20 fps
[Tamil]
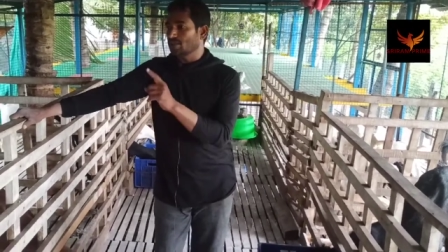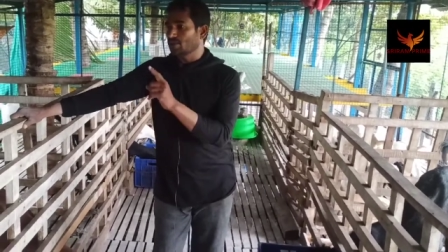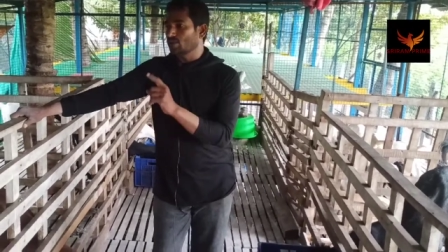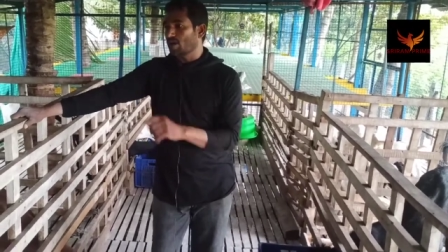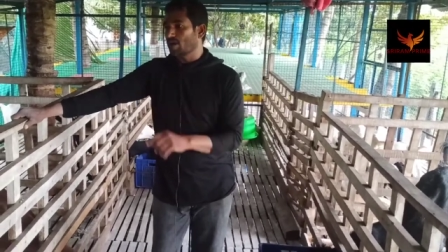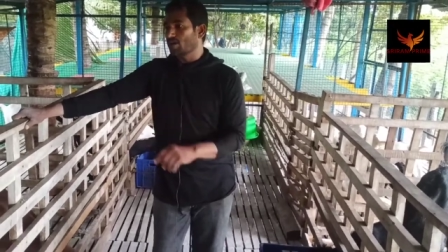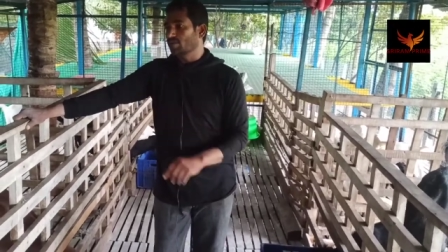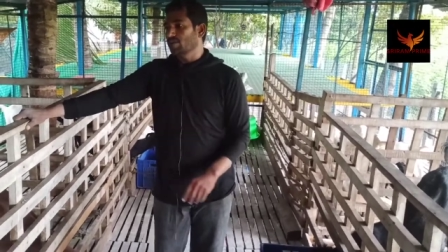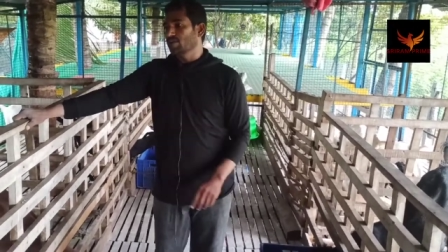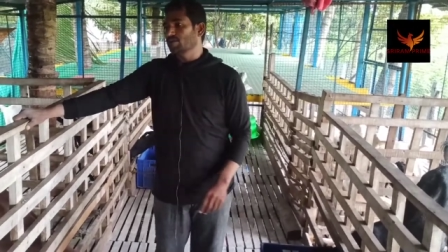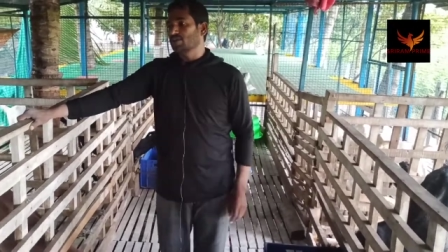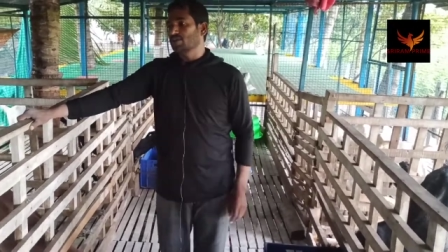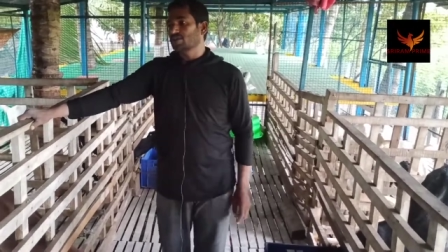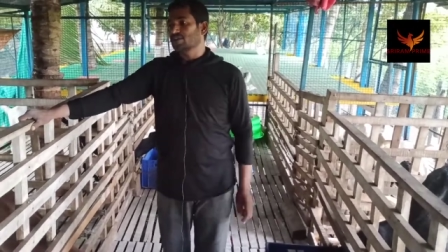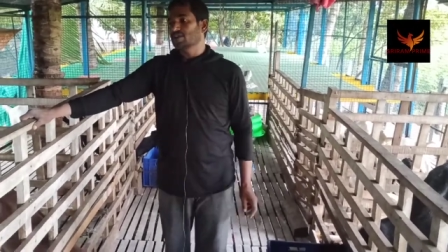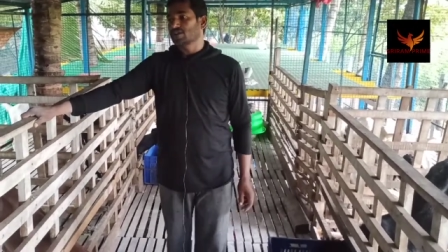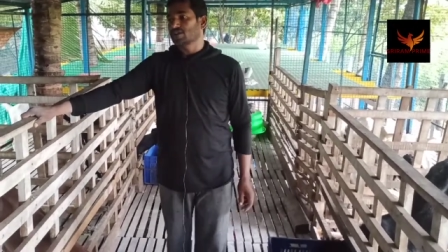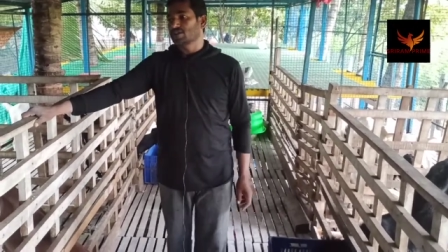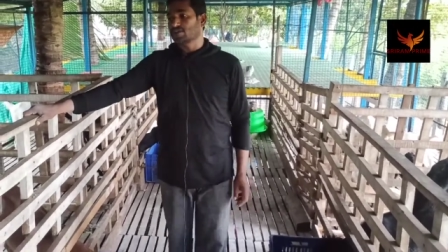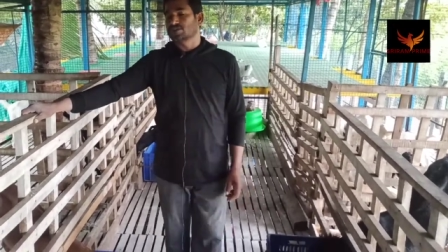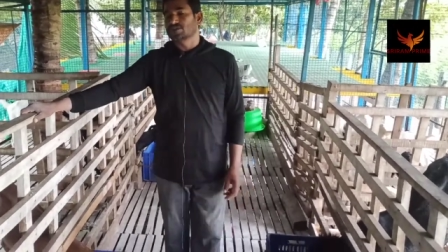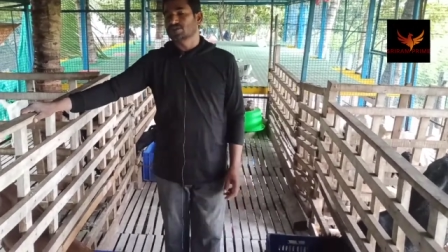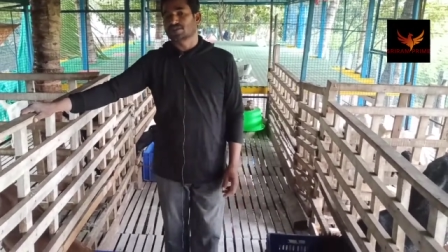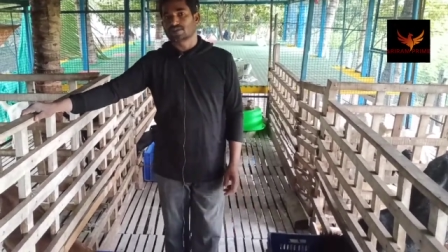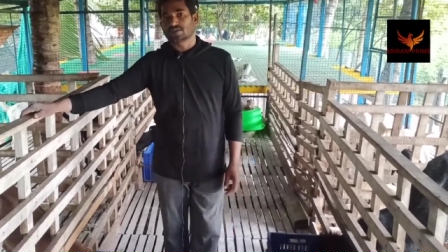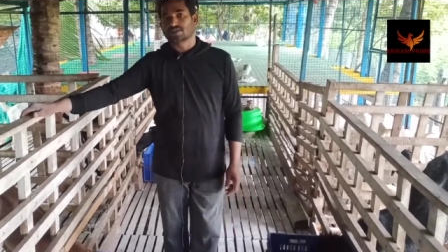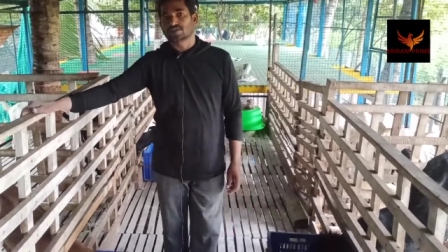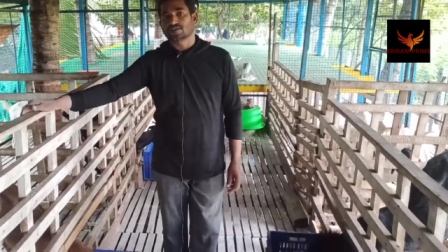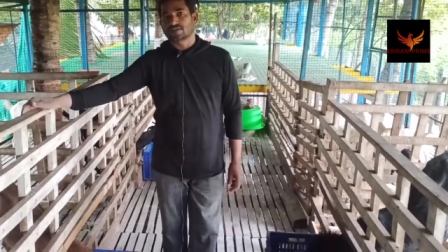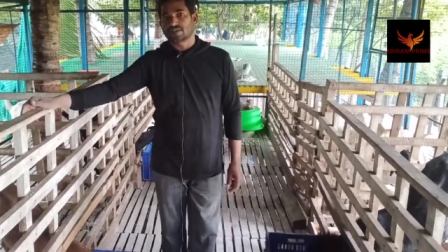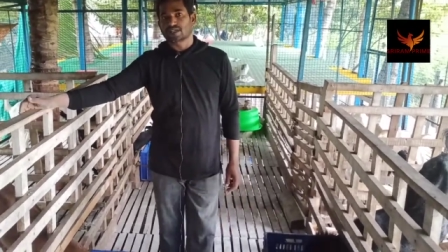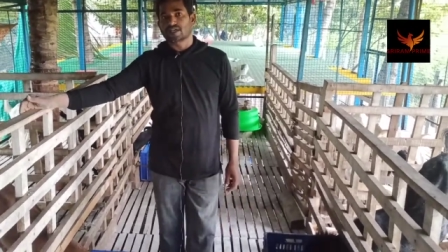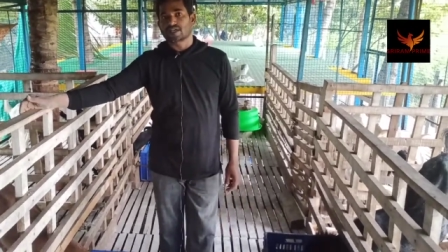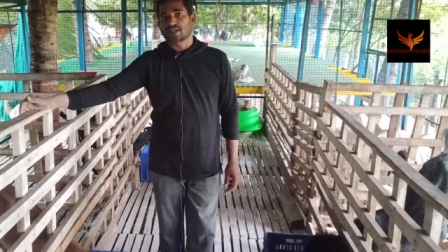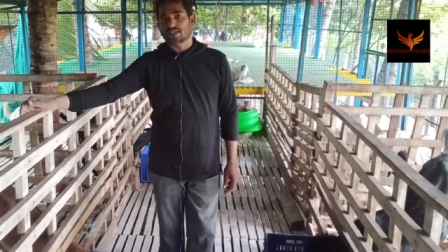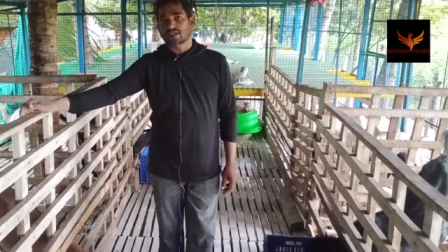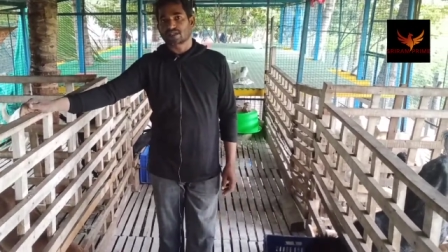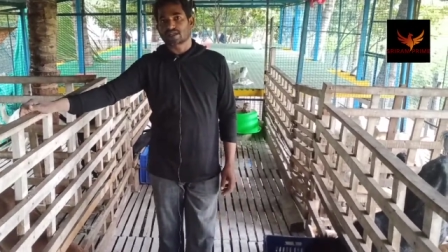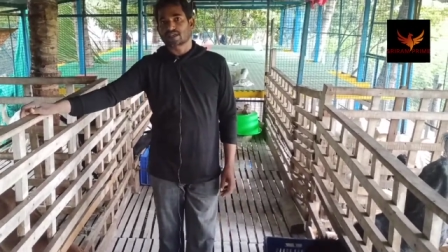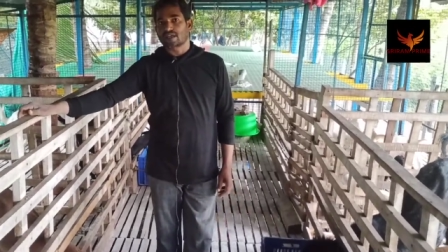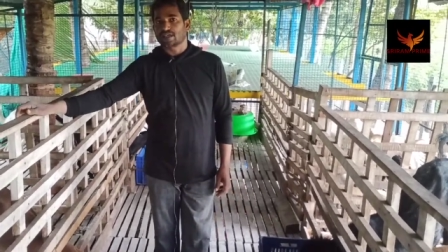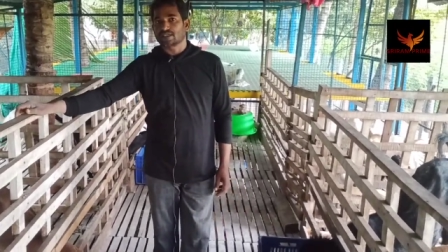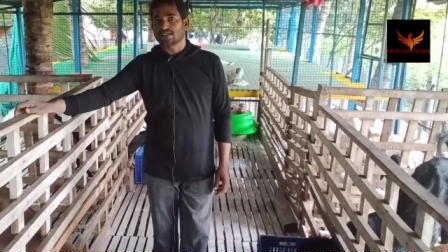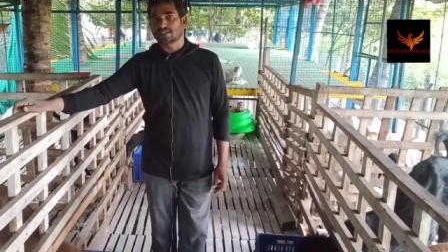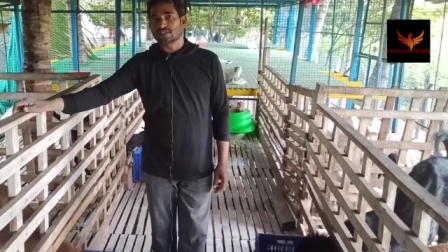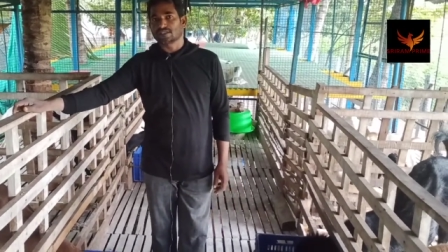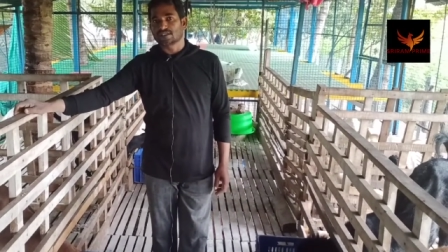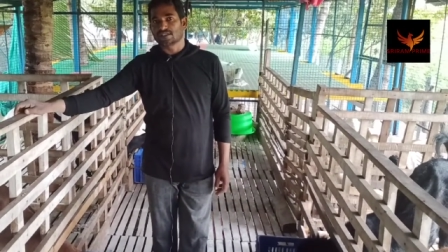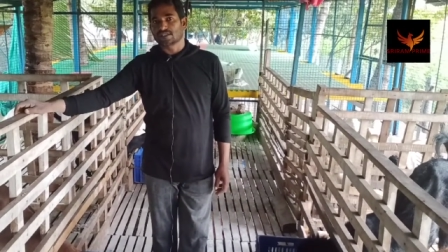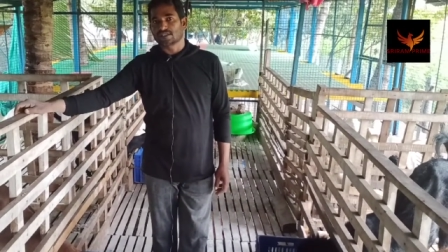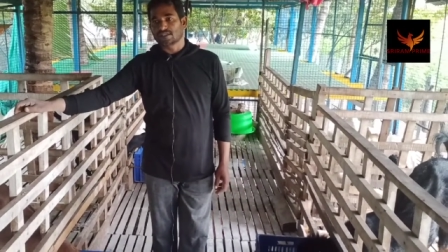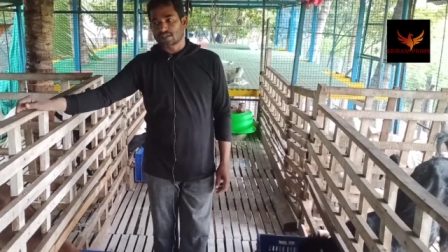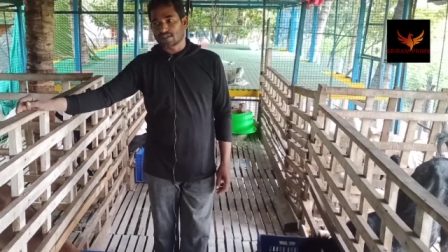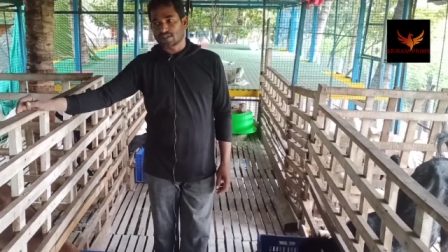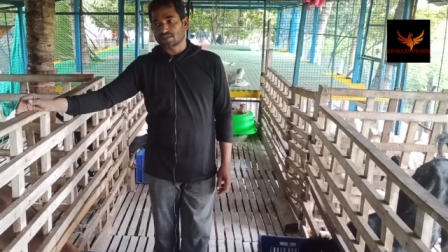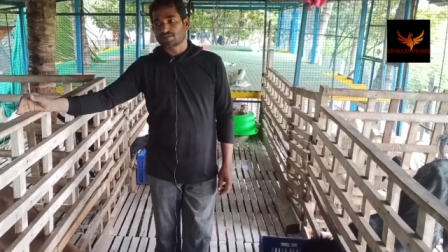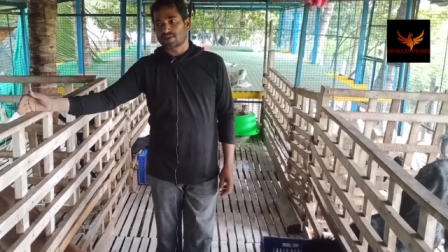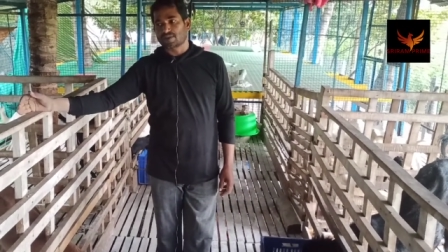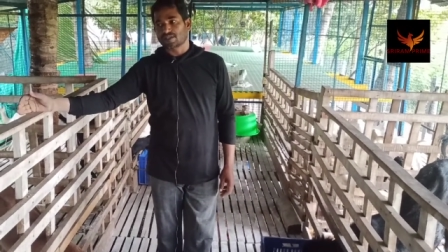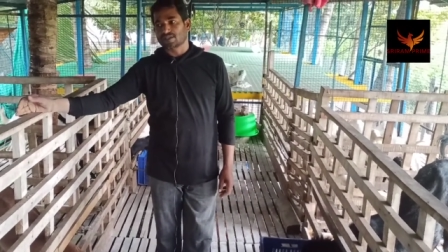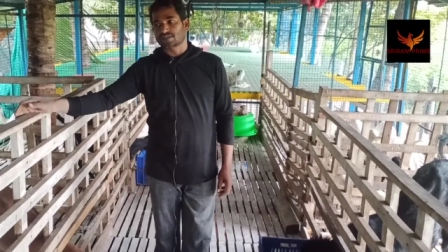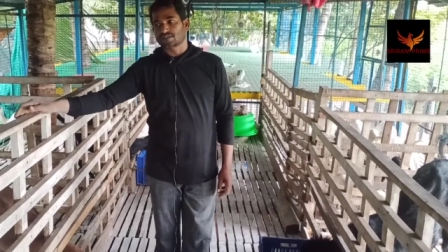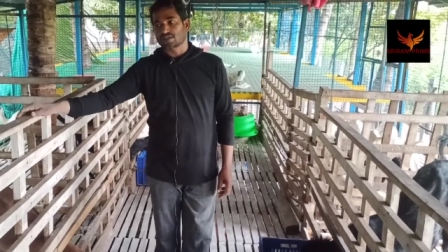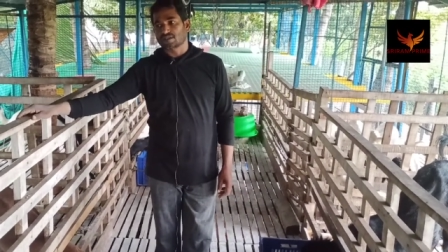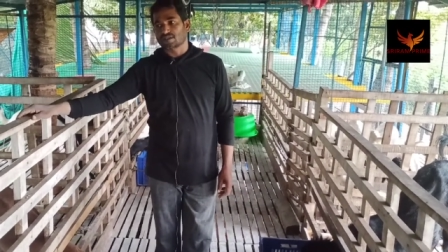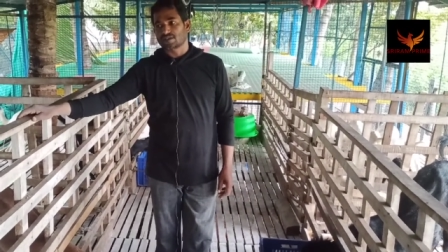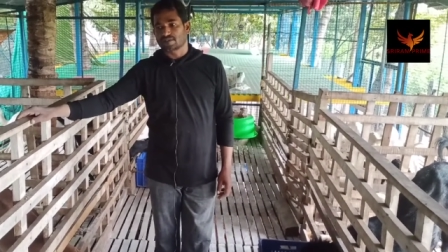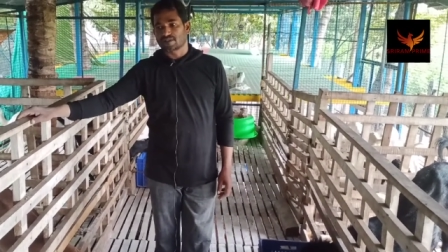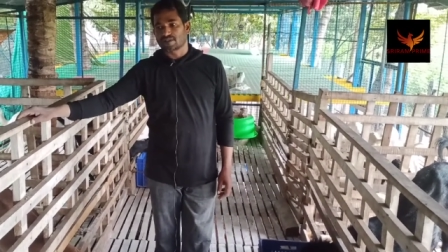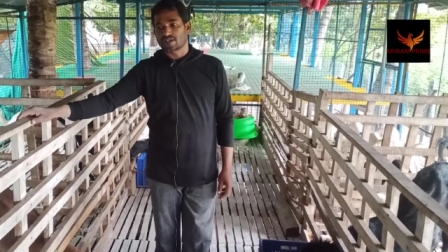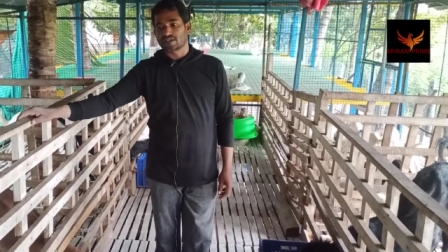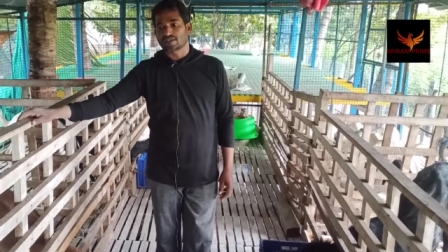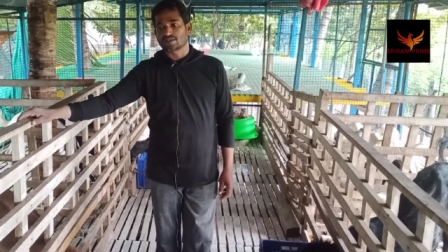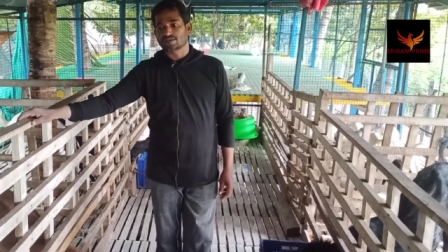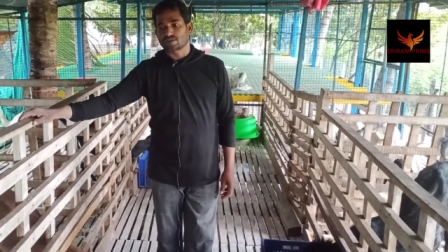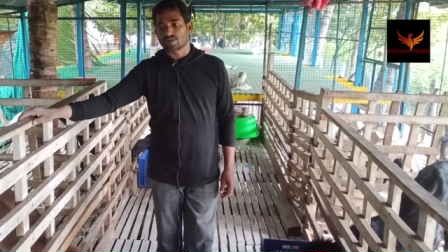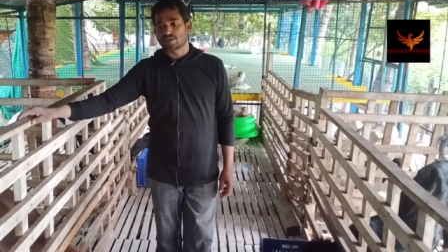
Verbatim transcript: அந்த குளோபல் மட்டும் எனக்கு கொஞ்சம் வேறு இடத்துல கிடச்சிச்சு அது பாகிஸ்தானோட